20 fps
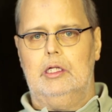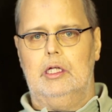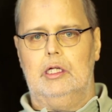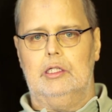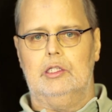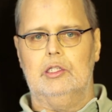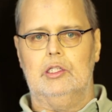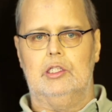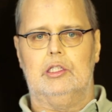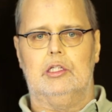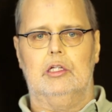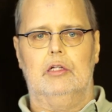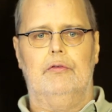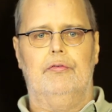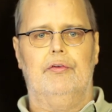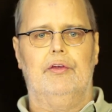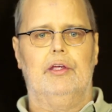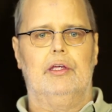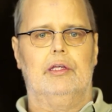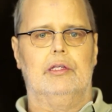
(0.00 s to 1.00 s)
Der
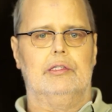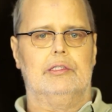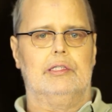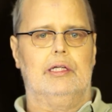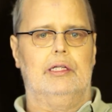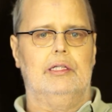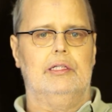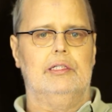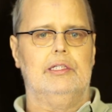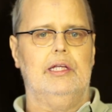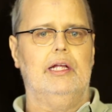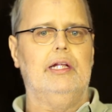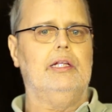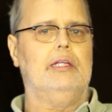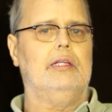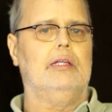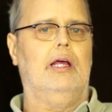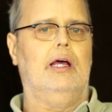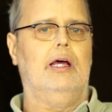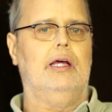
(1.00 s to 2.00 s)
Distelfink ist eine
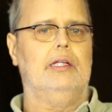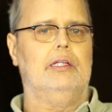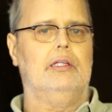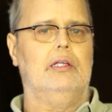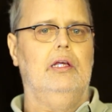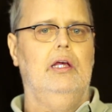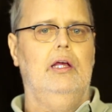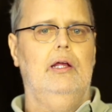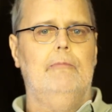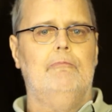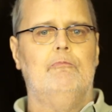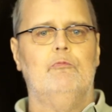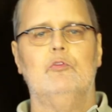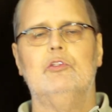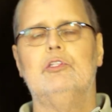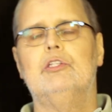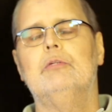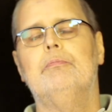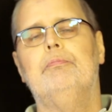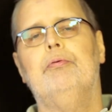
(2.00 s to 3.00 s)
Seltenheit,
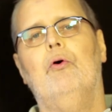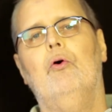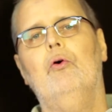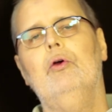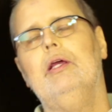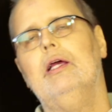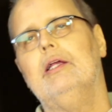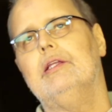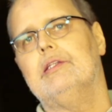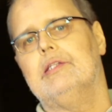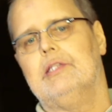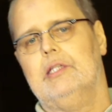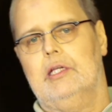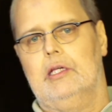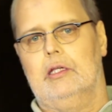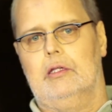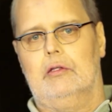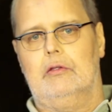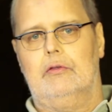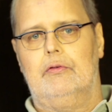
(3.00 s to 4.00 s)
wie sie pro
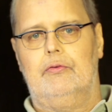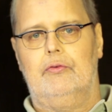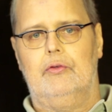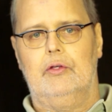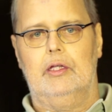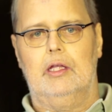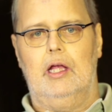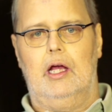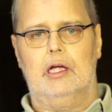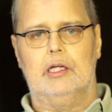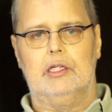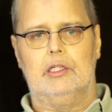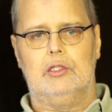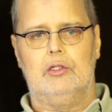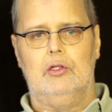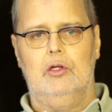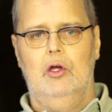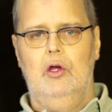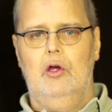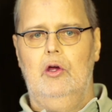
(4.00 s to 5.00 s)
Jahrzehnt
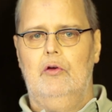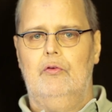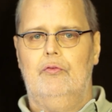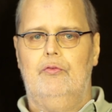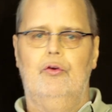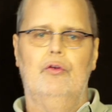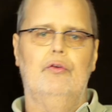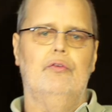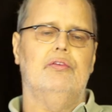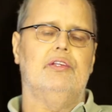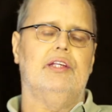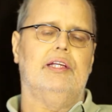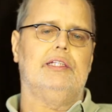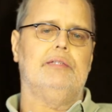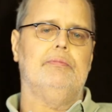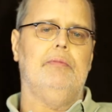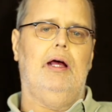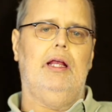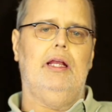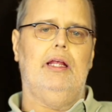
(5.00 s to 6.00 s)
vielleicht fünf,
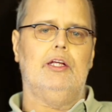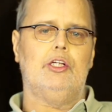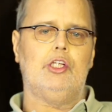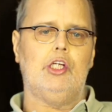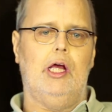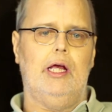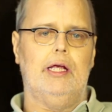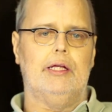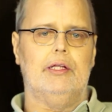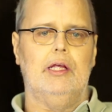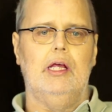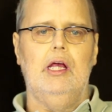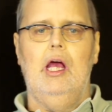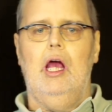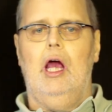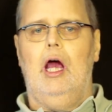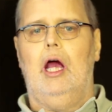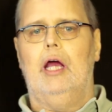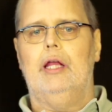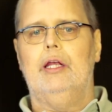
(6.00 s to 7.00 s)
sechs Mal erscheint.
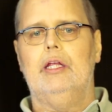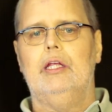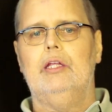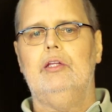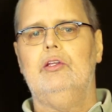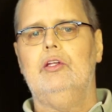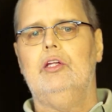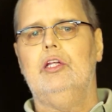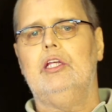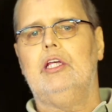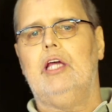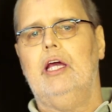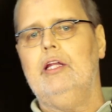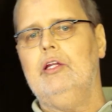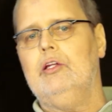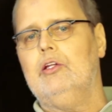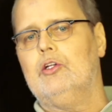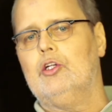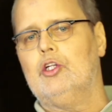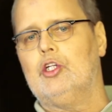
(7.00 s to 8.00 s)
Ein
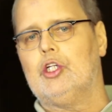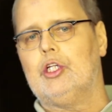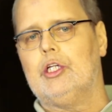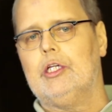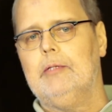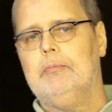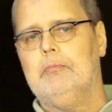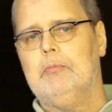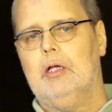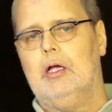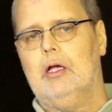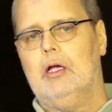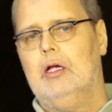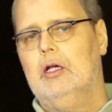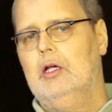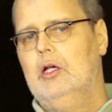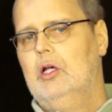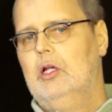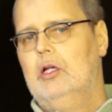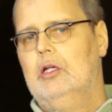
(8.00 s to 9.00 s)
intelligent
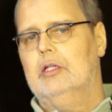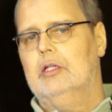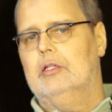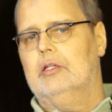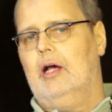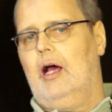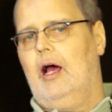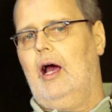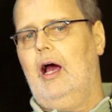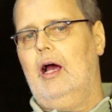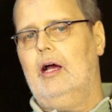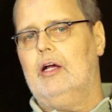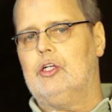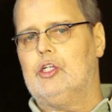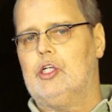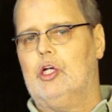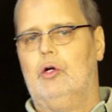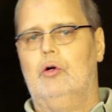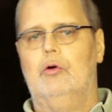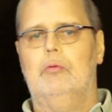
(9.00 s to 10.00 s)
geschriebener
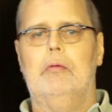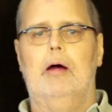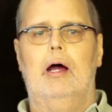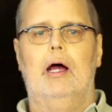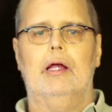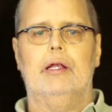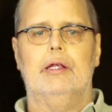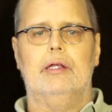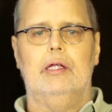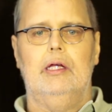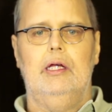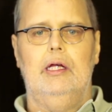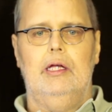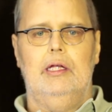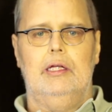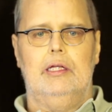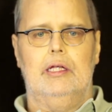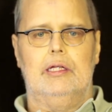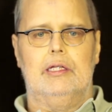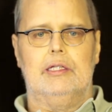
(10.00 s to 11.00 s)
literarischer Roman,
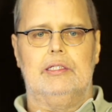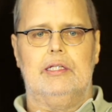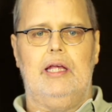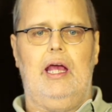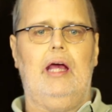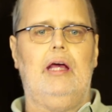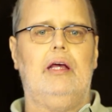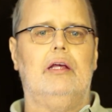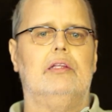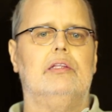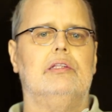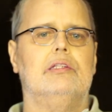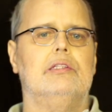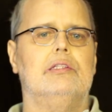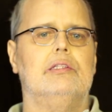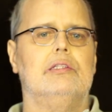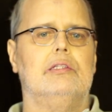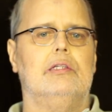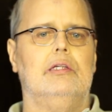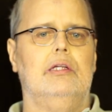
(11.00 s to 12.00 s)
der das
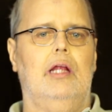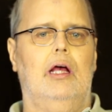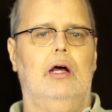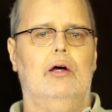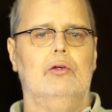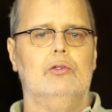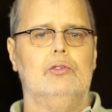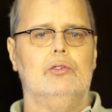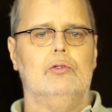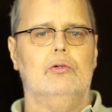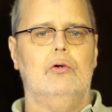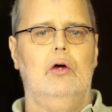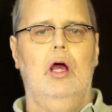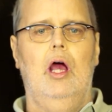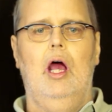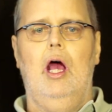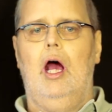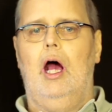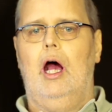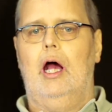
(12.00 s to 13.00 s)
Herz genauso
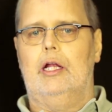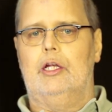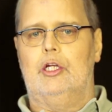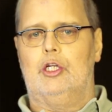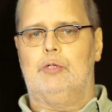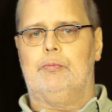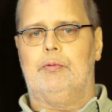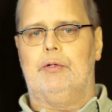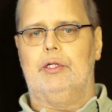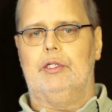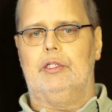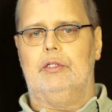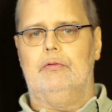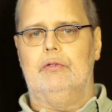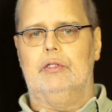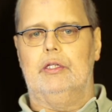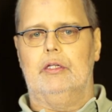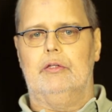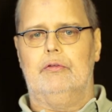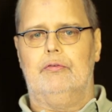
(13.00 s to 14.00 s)
anspricht
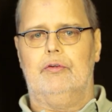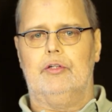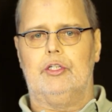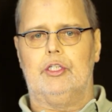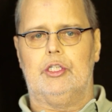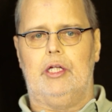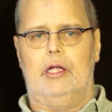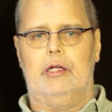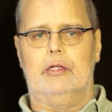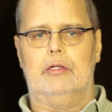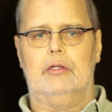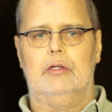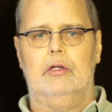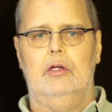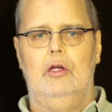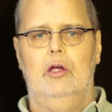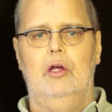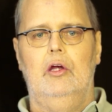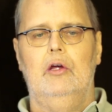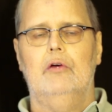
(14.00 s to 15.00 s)
wie den Verstand.
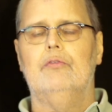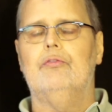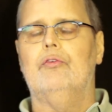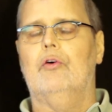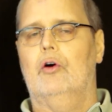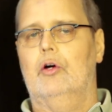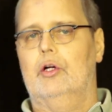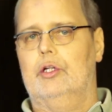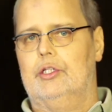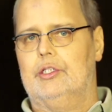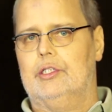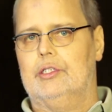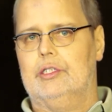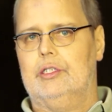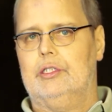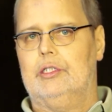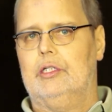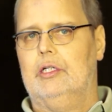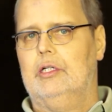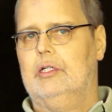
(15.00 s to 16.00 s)
Freut
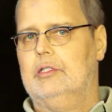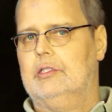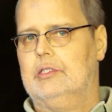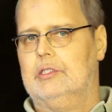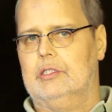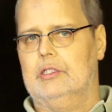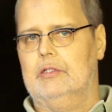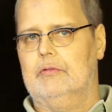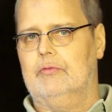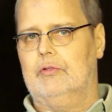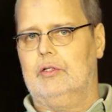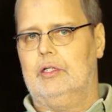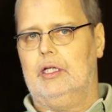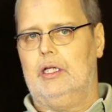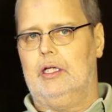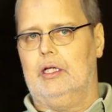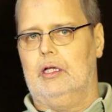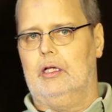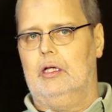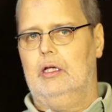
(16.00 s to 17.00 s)
sich Stephen
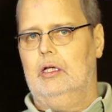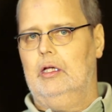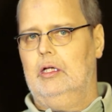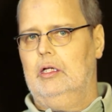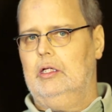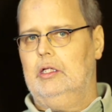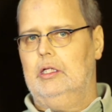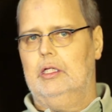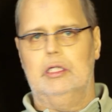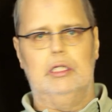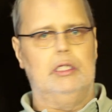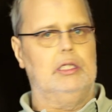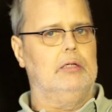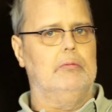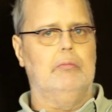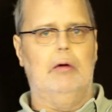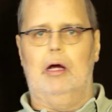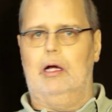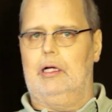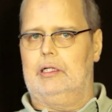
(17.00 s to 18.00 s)
King. Ich
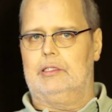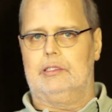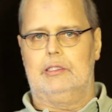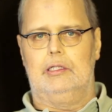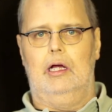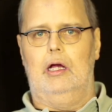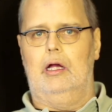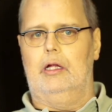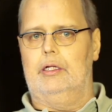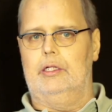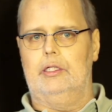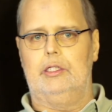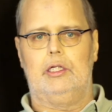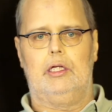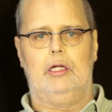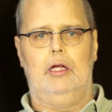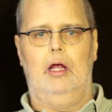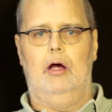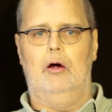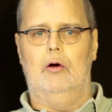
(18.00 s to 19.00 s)
mag's gar nicht
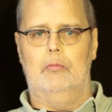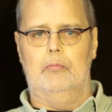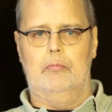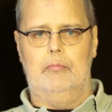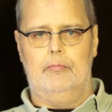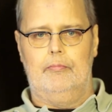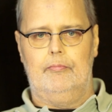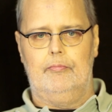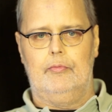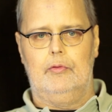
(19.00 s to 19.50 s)
glauben.